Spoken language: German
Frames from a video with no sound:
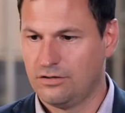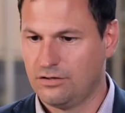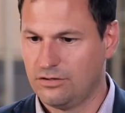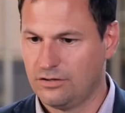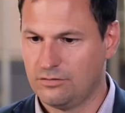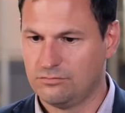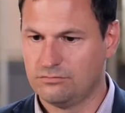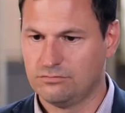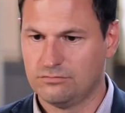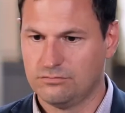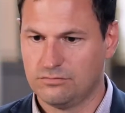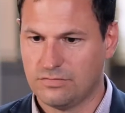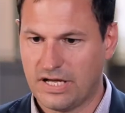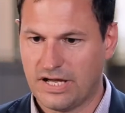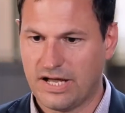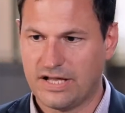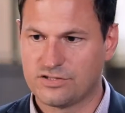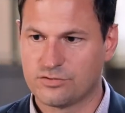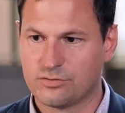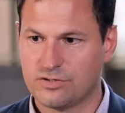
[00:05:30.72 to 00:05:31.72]
ähm,
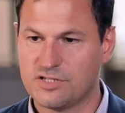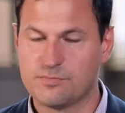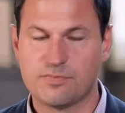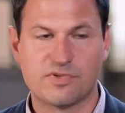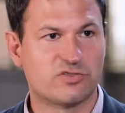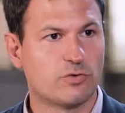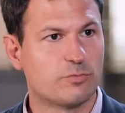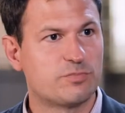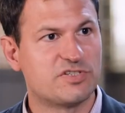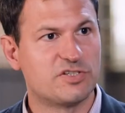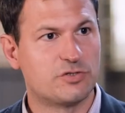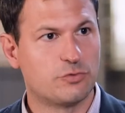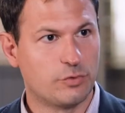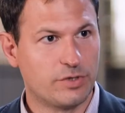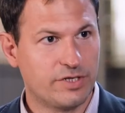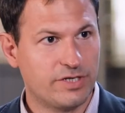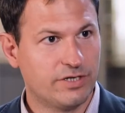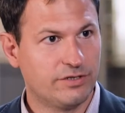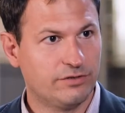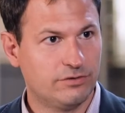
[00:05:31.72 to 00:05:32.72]
zunächst mal
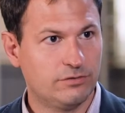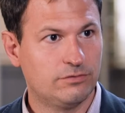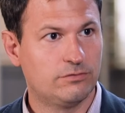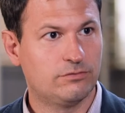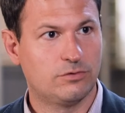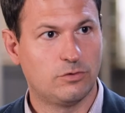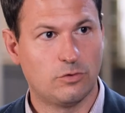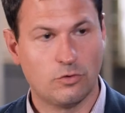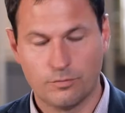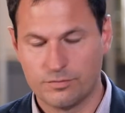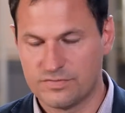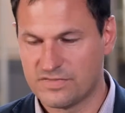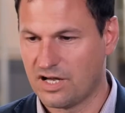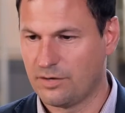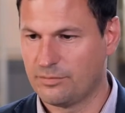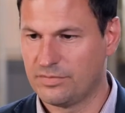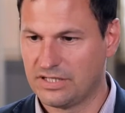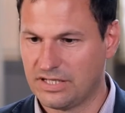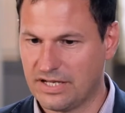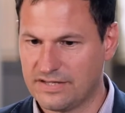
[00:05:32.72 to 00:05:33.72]
substituieren, um
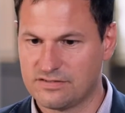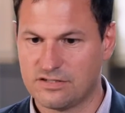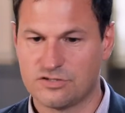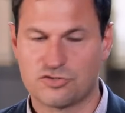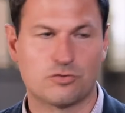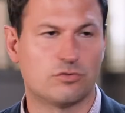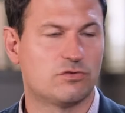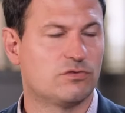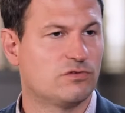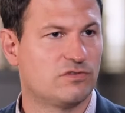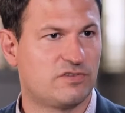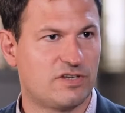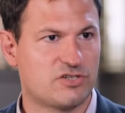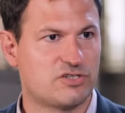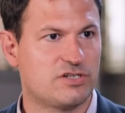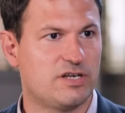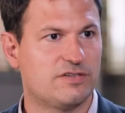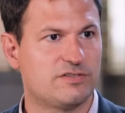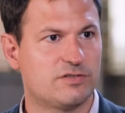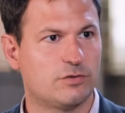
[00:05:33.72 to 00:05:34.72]
damit letztlich schon sehr
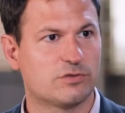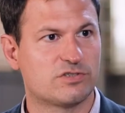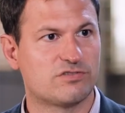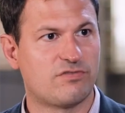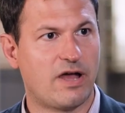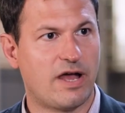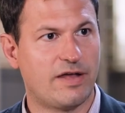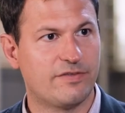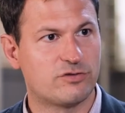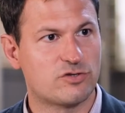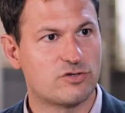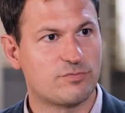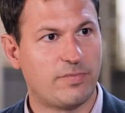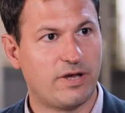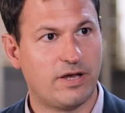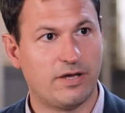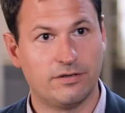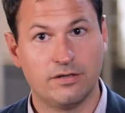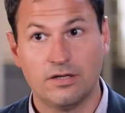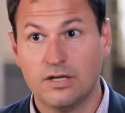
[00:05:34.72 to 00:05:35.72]
schnell CO2
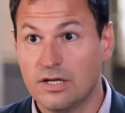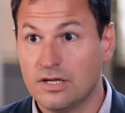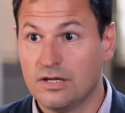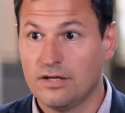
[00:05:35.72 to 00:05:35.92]
einzusparen.